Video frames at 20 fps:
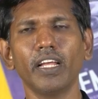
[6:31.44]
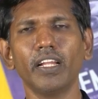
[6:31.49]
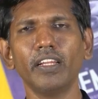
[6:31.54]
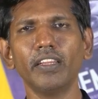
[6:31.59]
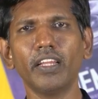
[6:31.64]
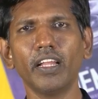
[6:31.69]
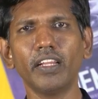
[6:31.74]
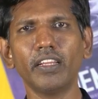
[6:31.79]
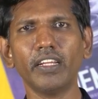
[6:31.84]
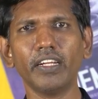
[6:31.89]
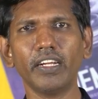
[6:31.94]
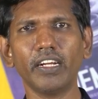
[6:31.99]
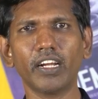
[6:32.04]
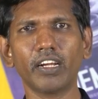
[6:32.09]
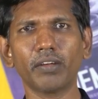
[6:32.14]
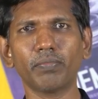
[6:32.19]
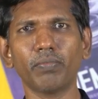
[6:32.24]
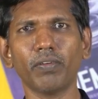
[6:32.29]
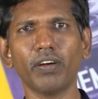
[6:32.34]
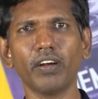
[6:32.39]
எந்தெந்த
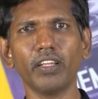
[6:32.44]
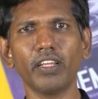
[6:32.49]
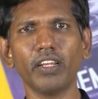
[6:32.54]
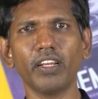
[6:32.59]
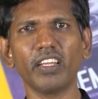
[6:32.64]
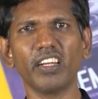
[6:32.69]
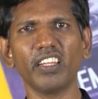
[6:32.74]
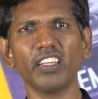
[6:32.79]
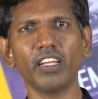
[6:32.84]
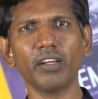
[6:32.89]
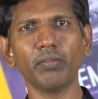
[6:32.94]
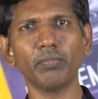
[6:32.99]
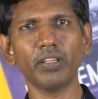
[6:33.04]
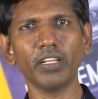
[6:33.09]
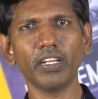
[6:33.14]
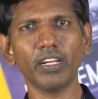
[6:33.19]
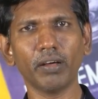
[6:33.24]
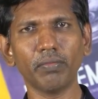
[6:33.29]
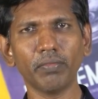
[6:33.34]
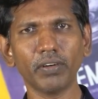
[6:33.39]
இடர்பாடு இருக்கிறது
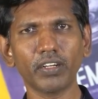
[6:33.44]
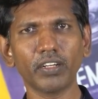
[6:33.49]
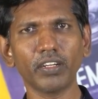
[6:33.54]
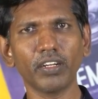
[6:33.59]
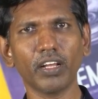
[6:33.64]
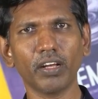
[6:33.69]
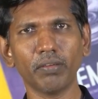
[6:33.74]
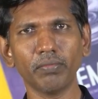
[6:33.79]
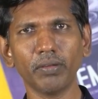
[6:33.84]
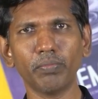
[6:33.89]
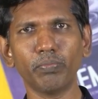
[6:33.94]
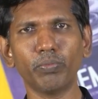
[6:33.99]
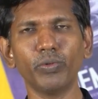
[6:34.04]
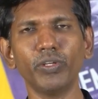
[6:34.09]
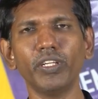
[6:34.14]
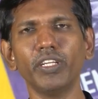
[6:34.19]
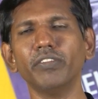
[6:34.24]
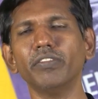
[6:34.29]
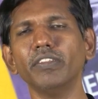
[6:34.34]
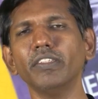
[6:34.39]
என்பதை நமக்கு நாமே
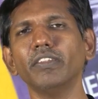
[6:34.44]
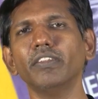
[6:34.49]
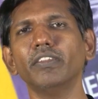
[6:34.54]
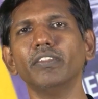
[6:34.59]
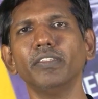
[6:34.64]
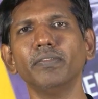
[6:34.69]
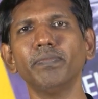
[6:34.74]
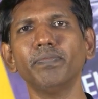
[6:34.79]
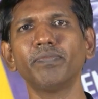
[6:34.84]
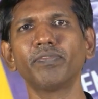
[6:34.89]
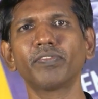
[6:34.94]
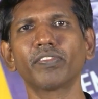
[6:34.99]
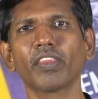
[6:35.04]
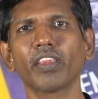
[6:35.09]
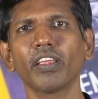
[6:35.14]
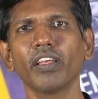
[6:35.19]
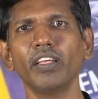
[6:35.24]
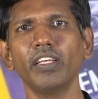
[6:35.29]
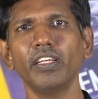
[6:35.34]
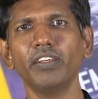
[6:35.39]
புரிய வைத்த
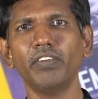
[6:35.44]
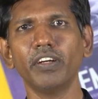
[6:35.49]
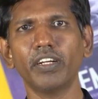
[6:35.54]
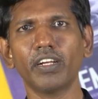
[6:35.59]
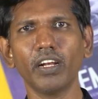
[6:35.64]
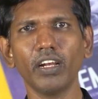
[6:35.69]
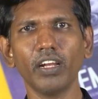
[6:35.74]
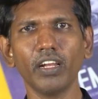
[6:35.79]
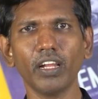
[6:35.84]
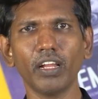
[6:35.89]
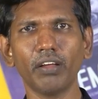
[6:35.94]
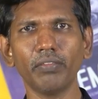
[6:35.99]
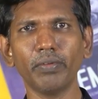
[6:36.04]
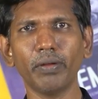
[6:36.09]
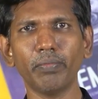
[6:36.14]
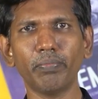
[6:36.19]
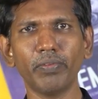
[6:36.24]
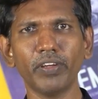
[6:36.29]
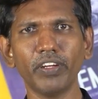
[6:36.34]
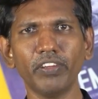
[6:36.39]
இவற்றிலெல்லாம்
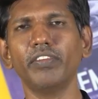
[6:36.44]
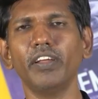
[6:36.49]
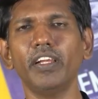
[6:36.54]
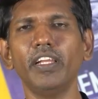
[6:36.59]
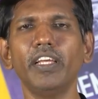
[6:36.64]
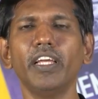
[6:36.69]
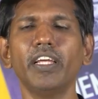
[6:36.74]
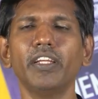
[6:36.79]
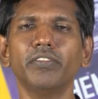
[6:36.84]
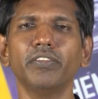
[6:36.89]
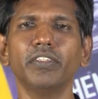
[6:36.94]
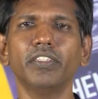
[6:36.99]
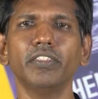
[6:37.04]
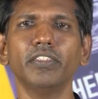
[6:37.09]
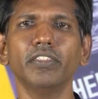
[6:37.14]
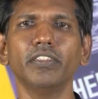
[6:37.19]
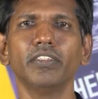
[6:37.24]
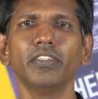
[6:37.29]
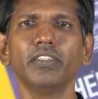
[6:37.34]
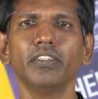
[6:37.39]
எப்படி
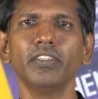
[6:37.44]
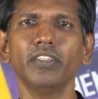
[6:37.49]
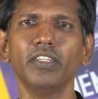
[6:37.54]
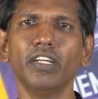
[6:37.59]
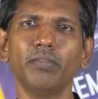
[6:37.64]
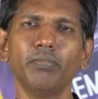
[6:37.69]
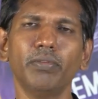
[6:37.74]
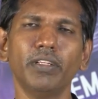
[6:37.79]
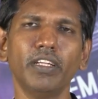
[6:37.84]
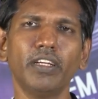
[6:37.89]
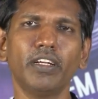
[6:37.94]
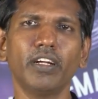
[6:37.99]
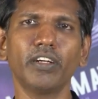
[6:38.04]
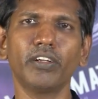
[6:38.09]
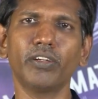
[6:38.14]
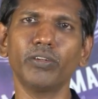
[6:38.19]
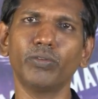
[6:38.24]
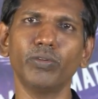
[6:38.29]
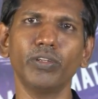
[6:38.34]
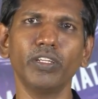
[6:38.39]
வெளியேறுவது என்பதை
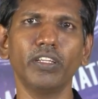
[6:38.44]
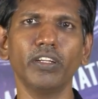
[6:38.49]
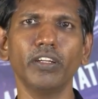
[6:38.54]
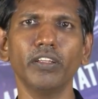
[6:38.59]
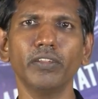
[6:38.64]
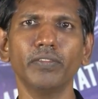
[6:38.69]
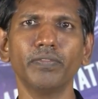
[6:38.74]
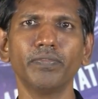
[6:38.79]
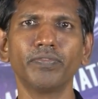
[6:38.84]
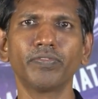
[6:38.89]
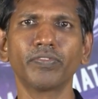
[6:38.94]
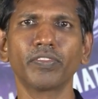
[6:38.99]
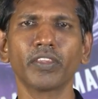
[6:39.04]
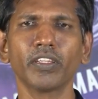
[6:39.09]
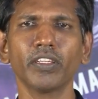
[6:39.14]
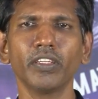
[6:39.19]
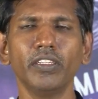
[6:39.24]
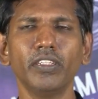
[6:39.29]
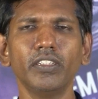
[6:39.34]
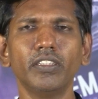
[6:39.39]
கற்றுக் கொடுக்கிறது
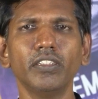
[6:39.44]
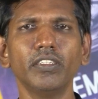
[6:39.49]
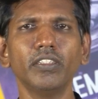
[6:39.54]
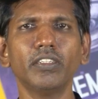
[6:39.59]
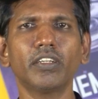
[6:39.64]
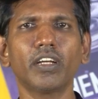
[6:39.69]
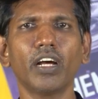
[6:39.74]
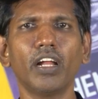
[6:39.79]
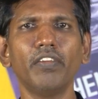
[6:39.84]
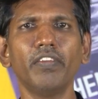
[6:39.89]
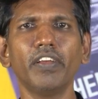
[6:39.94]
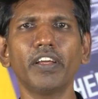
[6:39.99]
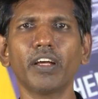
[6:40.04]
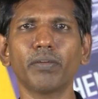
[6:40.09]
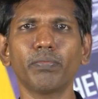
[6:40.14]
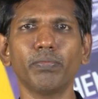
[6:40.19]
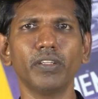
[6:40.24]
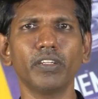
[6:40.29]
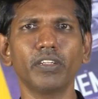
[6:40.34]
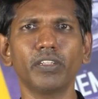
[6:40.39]
இது கல்வி
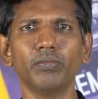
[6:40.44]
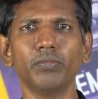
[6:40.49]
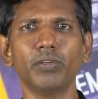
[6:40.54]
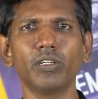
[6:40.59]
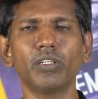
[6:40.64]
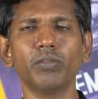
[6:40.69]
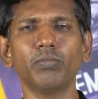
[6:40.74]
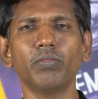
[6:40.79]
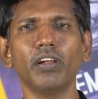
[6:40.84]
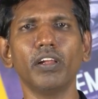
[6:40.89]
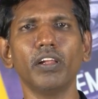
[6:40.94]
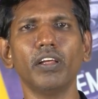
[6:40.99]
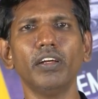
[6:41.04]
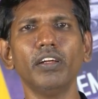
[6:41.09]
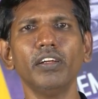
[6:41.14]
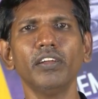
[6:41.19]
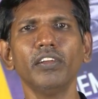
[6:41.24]
கற்பதற்கு மட்டுமல்ல